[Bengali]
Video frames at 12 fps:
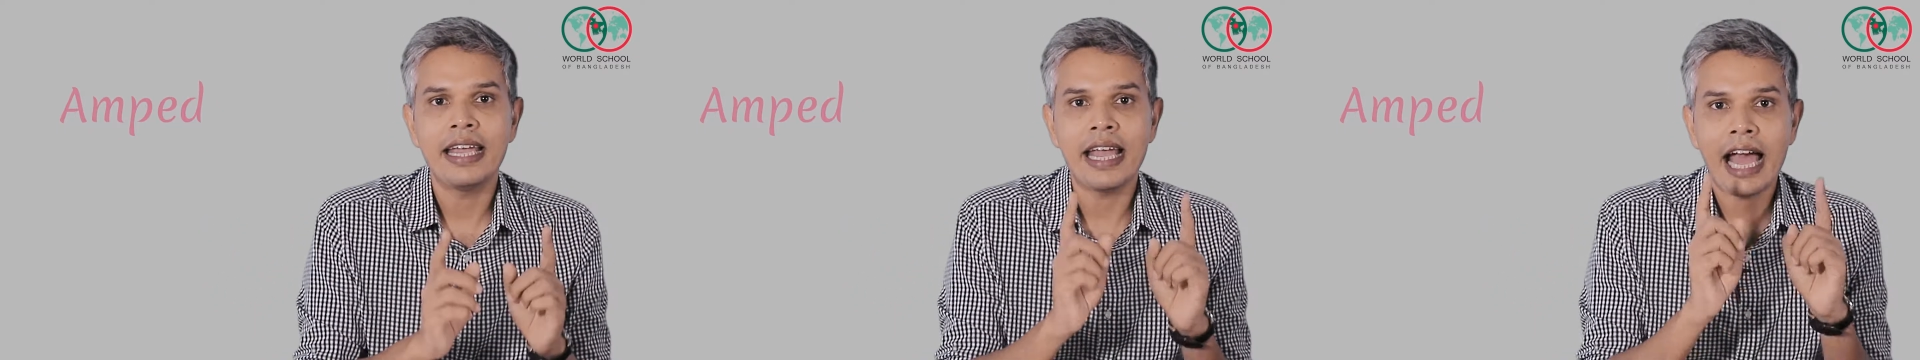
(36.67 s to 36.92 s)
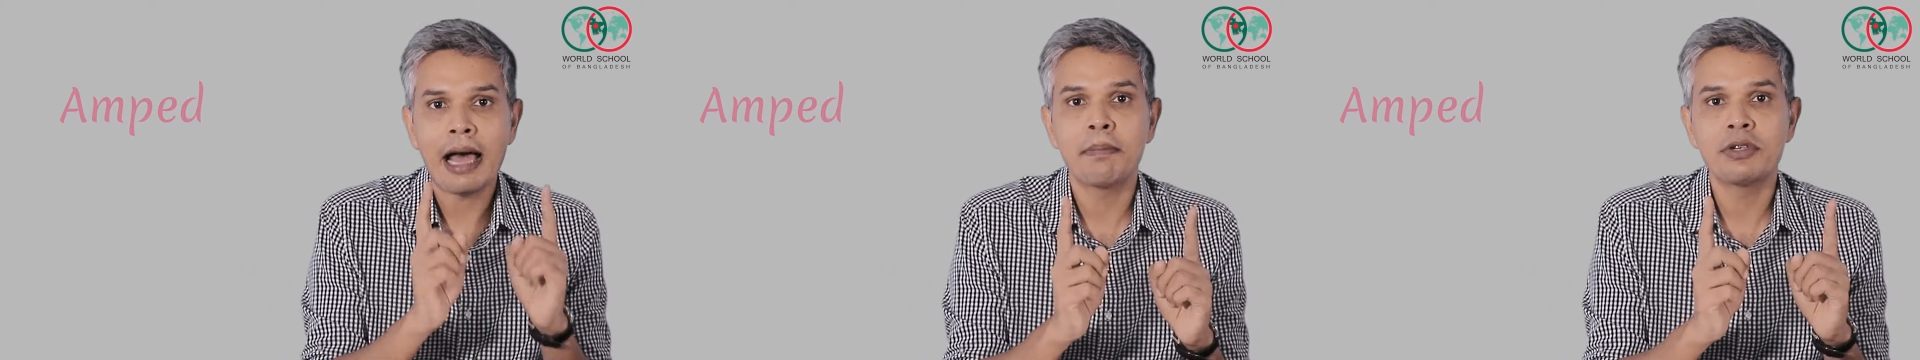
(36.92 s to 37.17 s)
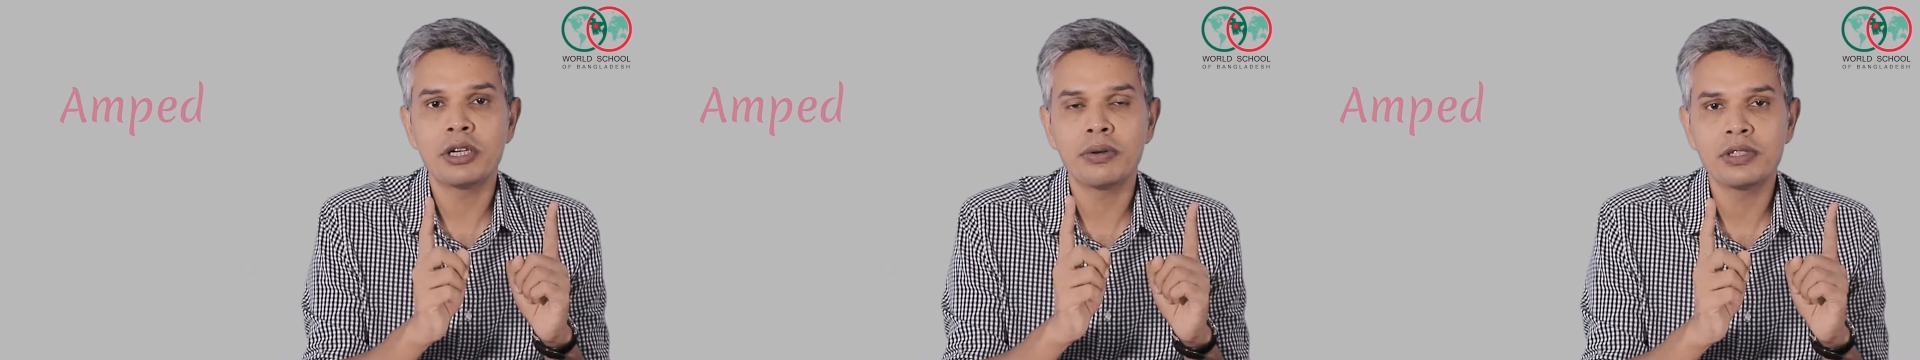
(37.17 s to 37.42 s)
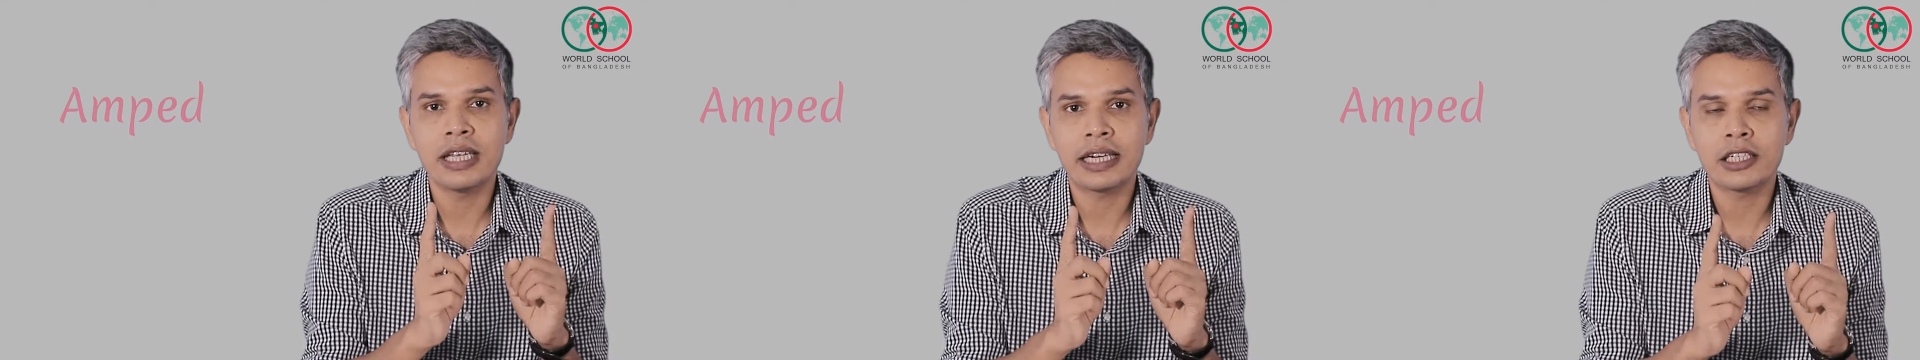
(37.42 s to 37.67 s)
এই অ্যাম্পটা
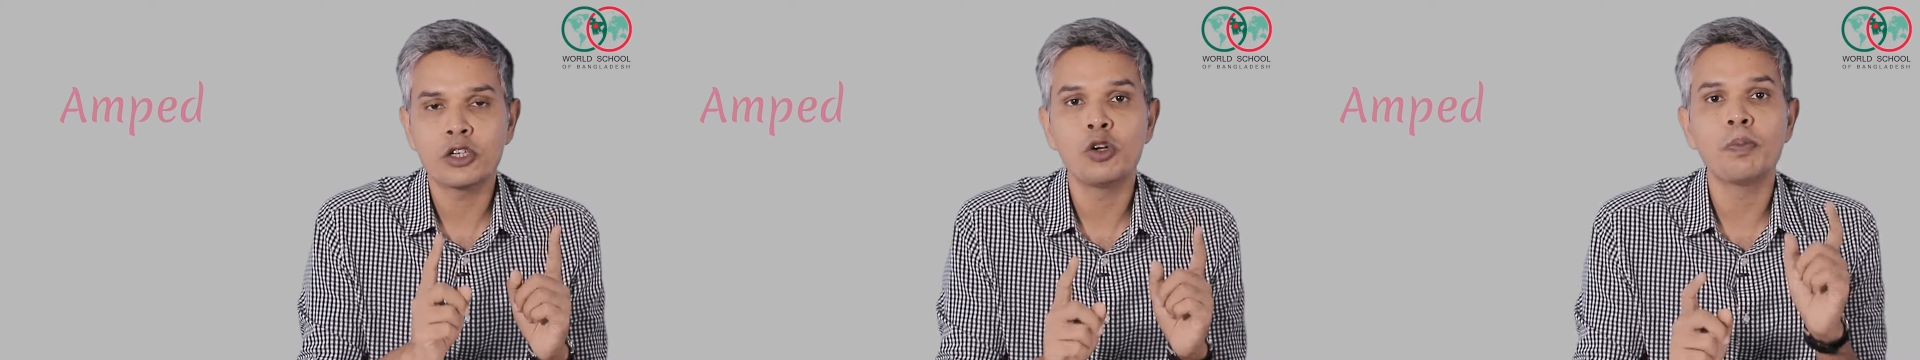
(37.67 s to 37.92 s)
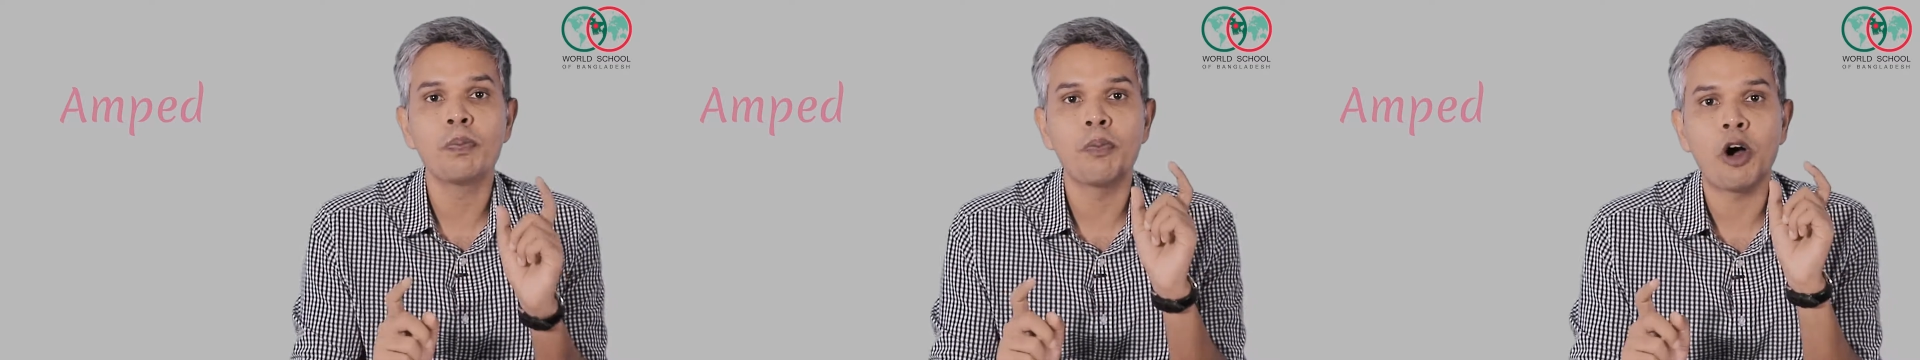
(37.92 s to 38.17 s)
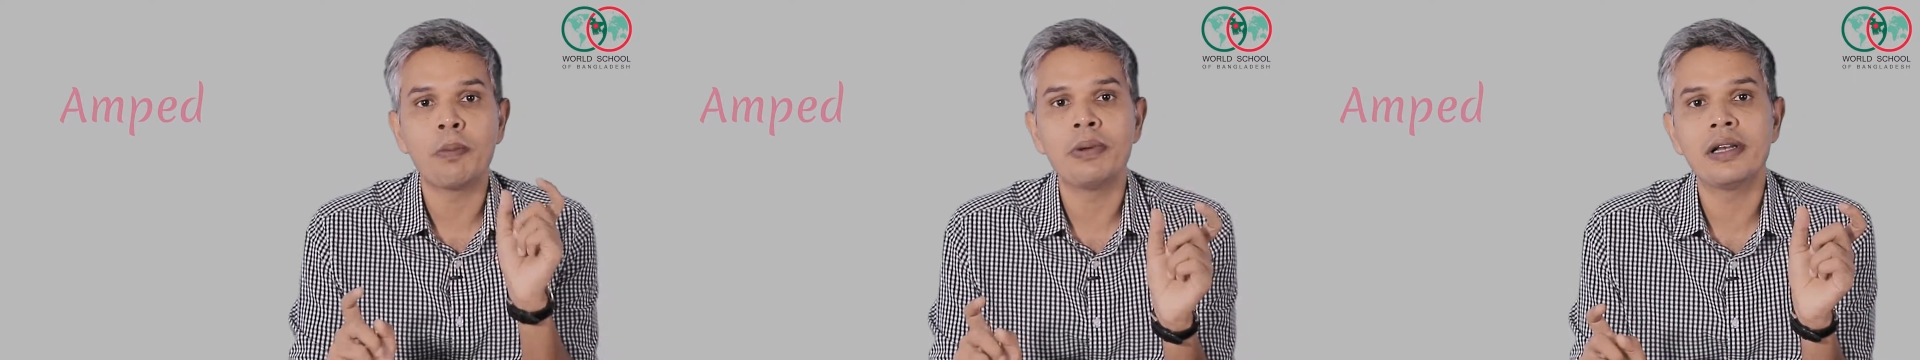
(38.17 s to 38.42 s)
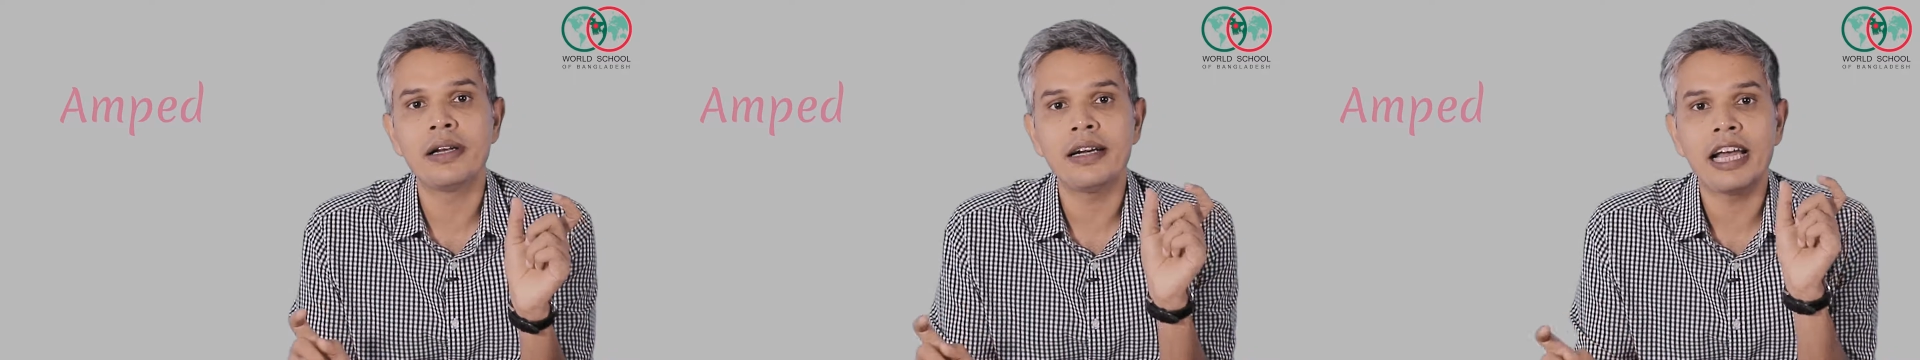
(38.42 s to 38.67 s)
হচ্ছে একটা খুব
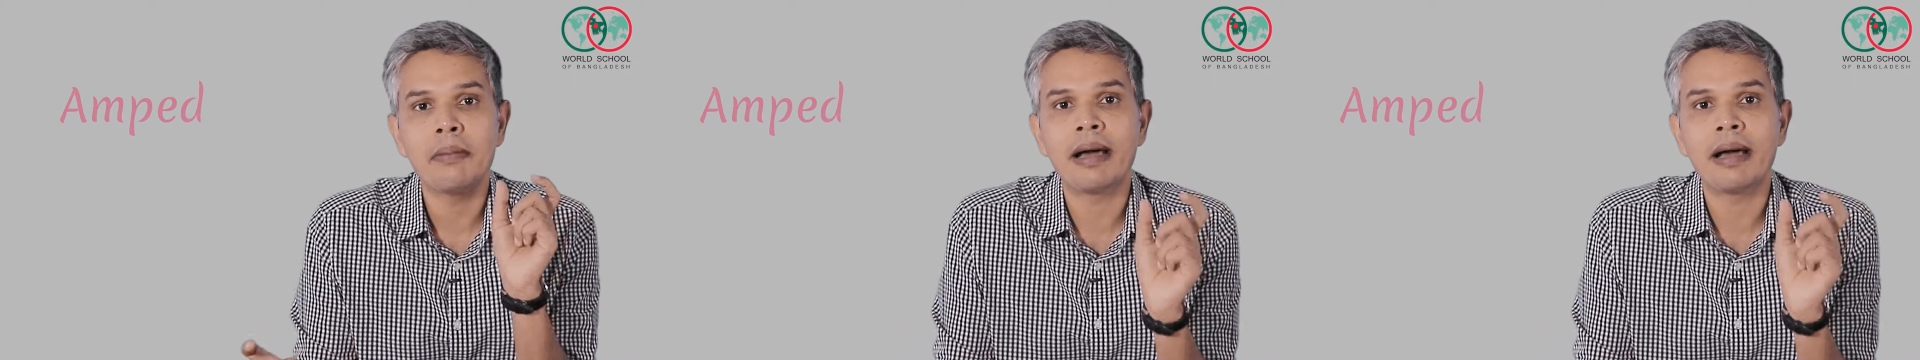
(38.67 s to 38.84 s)
পপুলার